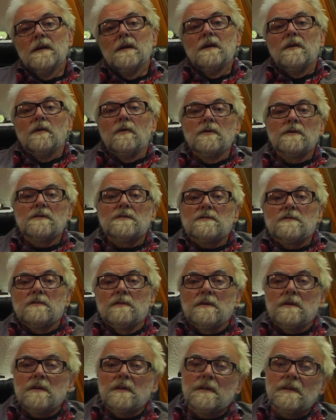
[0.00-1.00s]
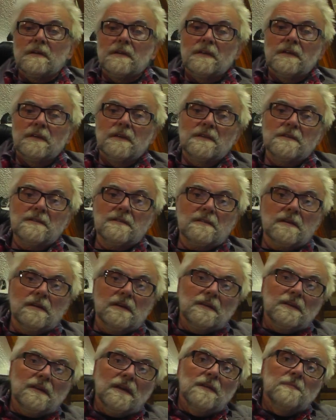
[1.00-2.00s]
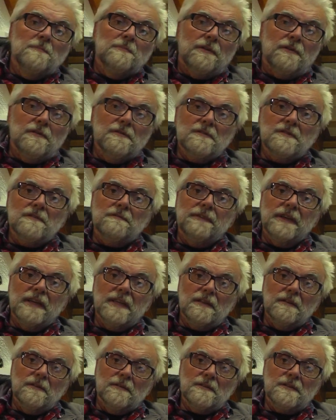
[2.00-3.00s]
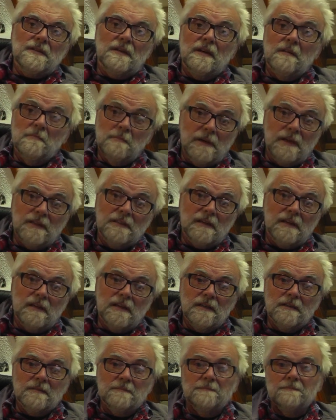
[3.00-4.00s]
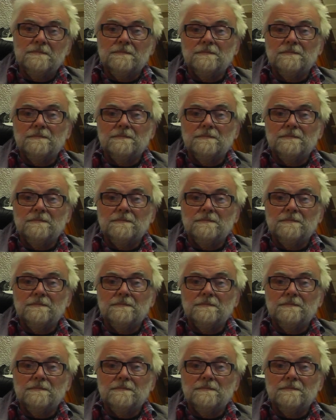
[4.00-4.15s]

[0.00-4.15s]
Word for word: Ruckzuck ist da dein Post wertlos nach ein paar Tagen.